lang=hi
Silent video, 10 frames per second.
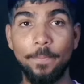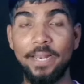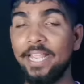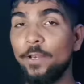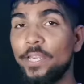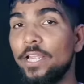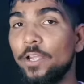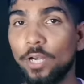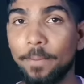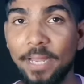मिलेंगे नहीं
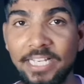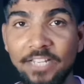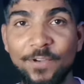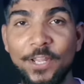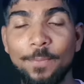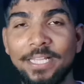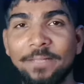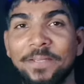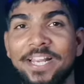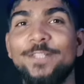एक और कमाल की वीडियो में
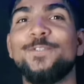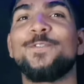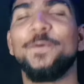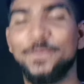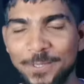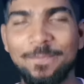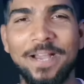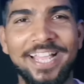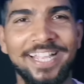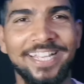तब तक ले दोस्तों गुड बाय